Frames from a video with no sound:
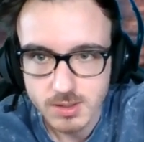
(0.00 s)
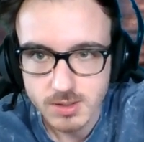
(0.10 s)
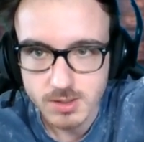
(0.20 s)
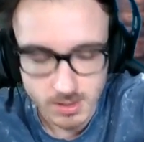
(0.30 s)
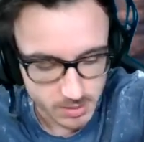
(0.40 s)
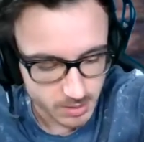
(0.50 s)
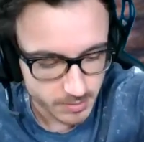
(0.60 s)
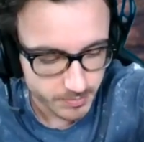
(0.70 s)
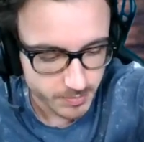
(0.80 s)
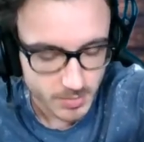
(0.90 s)

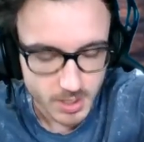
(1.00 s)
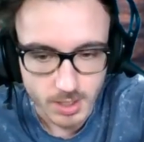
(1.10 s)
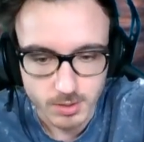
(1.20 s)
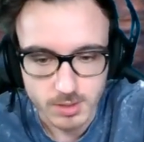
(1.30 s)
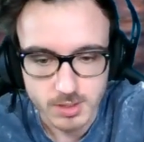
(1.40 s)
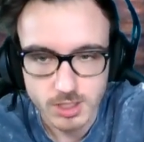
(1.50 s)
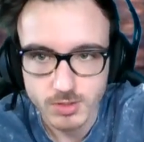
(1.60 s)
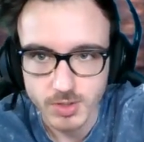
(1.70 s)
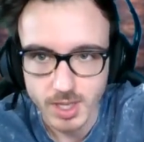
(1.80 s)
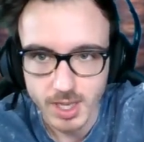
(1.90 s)
Ça. Attendez, si
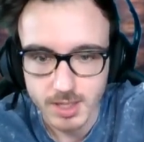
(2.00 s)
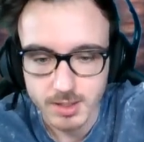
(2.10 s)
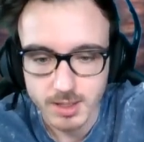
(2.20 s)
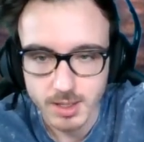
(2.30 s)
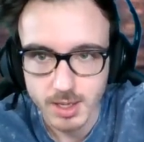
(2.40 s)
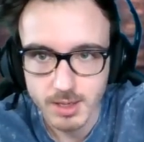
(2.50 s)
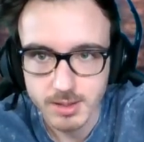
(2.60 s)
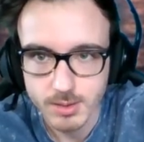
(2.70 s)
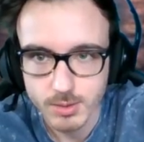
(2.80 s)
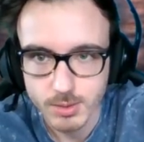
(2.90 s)
je fais raid
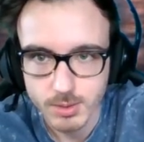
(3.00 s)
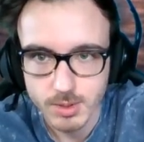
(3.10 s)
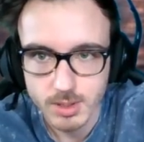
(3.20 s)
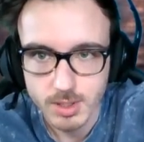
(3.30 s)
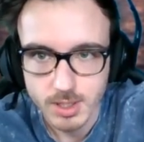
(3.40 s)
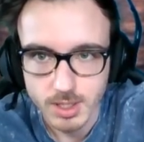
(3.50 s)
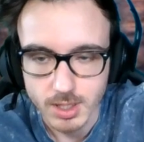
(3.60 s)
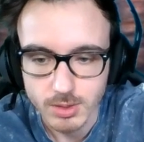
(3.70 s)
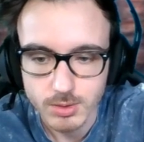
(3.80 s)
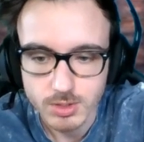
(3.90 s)
LDOE
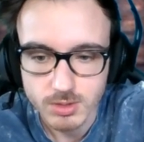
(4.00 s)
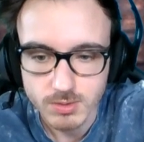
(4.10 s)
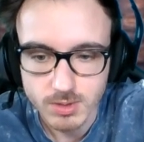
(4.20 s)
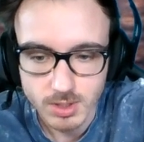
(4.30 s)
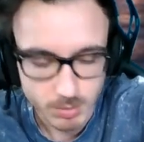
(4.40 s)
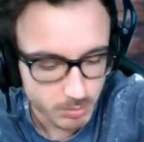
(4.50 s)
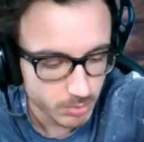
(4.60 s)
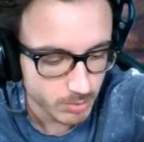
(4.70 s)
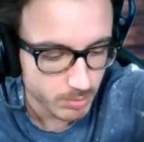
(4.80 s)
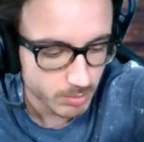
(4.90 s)
et que je fais
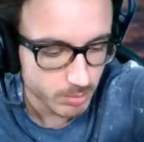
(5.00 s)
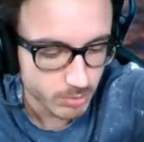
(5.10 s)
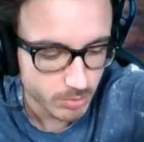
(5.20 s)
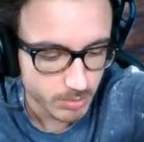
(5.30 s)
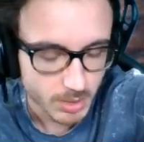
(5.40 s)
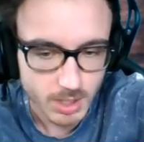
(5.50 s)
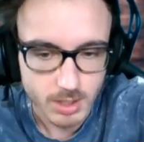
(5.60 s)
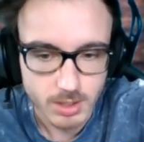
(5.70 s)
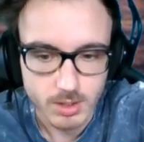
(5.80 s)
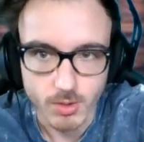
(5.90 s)
boum boum,
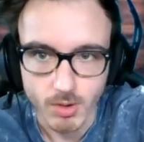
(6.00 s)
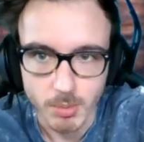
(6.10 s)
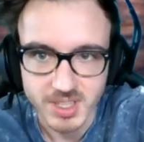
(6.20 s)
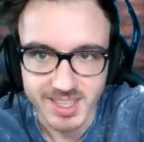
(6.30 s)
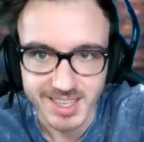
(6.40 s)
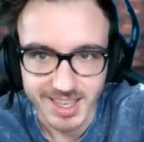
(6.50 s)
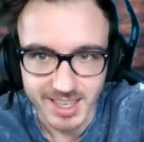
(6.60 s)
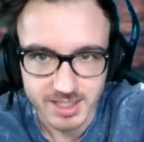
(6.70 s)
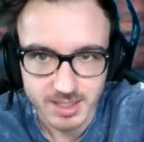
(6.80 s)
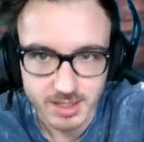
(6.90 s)
on va mettre un
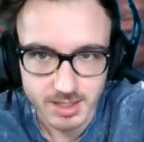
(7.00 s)
Y.